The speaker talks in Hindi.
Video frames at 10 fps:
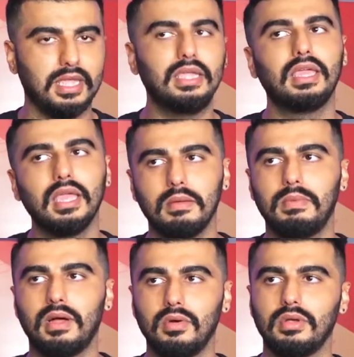थिंकिंग
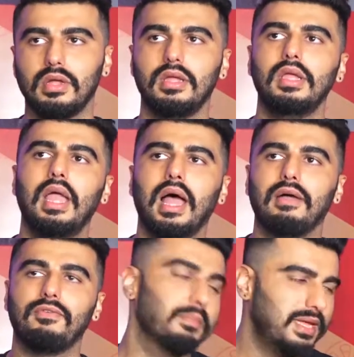अबाउट
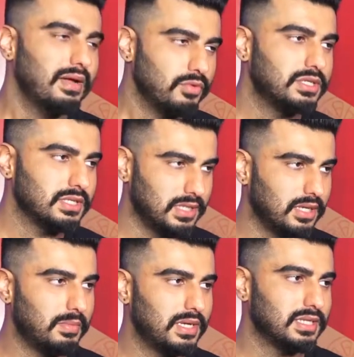फॉर मी आई वुड से
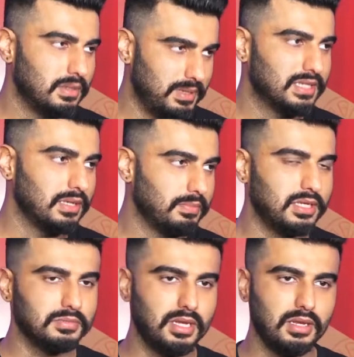सिनेमा इज़ एन अमेजिंग
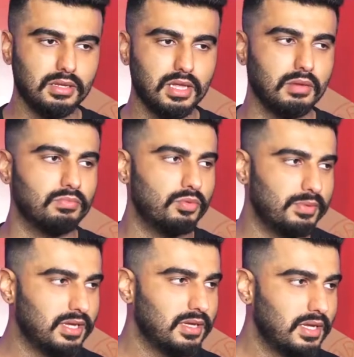प्लेस मेरी कर्म
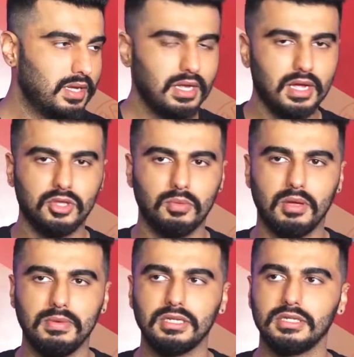भूमि तो मैं
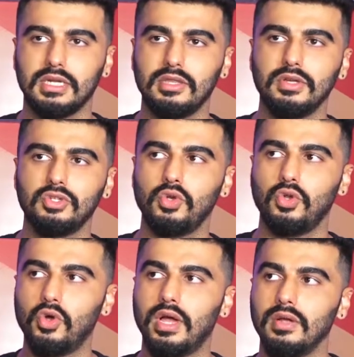हमेशा चाहता हूँ कि जो
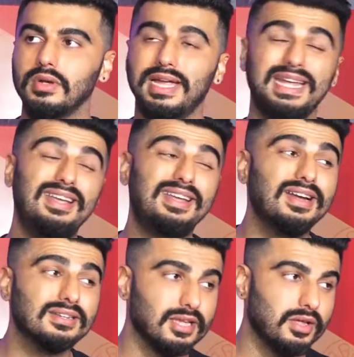लोग आए उनका
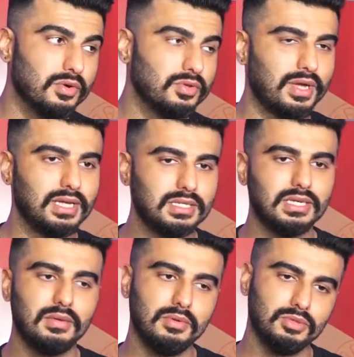इंटेंट सही हो तो ऐसी
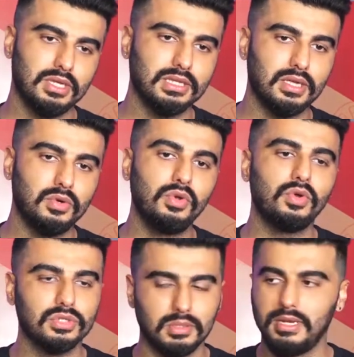जगह पे मुझे लगता है उन
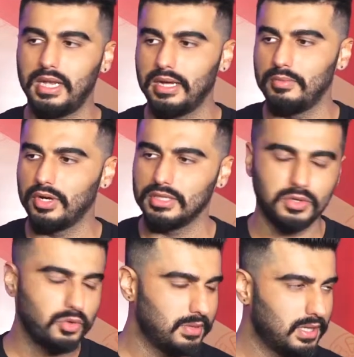लोगों से मिलने का मौका
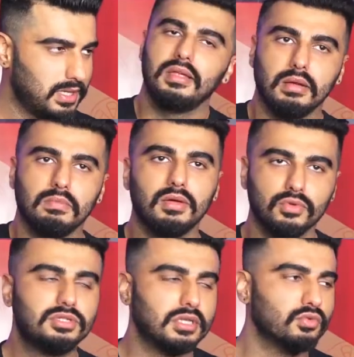जरूर है यार मैं
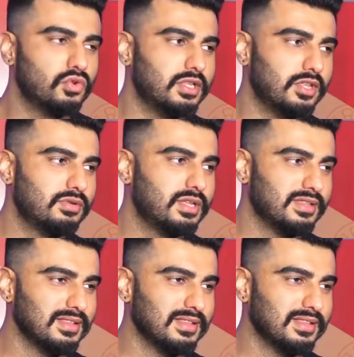उनसे उनको दे दूंगा